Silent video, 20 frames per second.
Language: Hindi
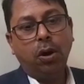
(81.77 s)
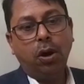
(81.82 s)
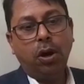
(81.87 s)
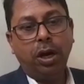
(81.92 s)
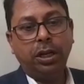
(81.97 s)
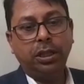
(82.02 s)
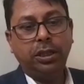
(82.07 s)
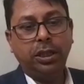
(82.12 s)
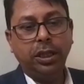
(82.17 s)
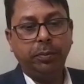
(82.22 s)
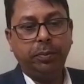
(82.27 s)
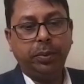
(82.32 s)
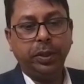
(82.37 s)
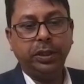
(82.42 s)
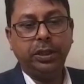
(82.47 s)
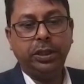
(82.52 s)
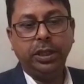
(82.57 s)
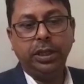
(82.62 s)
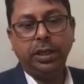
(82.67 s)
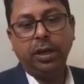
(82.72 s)
और दिन
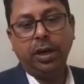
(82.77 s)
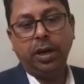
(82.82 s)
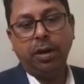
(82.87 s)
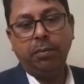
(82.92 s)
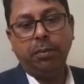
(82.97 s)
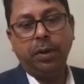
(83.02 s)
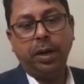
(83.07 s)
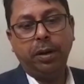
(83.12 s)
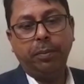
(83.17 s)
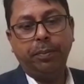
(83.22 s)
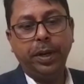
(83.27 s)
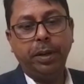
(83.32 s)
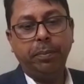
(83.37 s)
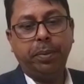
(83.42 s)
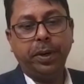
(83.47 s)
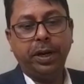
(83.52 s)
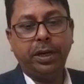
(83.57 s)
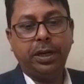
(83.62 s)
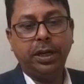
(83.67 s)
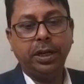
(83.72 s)
प्रतिदिन हम अपने
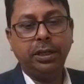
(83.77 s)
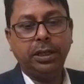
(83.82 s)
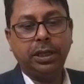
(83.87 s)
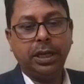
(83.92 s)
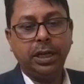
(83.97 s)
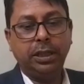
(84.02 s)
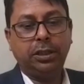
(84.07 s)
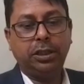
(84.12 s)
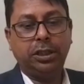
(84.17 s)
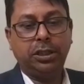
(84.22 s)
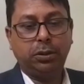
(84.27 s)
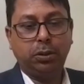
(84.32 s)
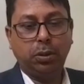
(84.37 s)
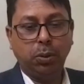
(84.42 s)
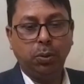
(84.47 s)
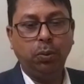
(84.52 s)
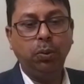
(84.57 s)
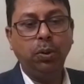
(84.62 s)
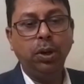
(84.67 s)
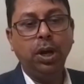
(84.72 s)
पर्यटन के
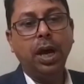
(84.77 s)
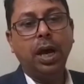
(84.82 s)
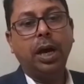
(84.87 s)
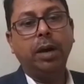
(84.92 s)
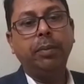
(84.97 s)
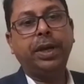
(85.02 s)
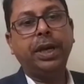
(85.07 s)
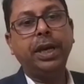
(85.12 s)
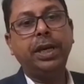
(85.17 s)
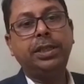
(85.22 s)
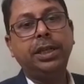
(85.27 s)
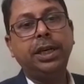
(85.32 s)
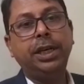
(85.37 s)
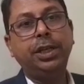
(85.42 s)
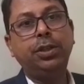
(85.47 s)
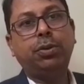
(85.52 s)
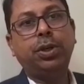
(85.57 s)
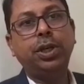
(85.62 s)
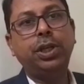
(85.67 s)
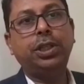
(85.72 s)
थ्रू हम कैसे
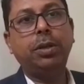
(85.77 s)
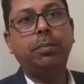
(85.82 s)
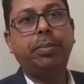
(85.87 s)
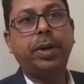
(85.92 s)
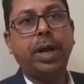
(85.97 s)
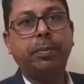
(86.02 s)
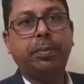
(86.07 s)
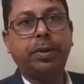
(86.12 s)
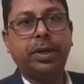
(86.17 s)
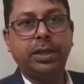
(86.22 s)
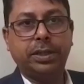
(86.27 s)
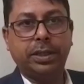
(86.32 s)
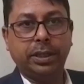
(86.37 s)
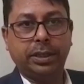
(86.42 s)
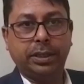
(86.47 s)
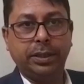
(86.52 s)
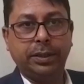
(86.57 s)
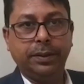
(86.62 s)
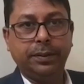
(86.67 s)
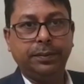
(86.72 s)
एजुकेशन प्राप्त कर
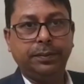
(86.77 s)
सकते हैं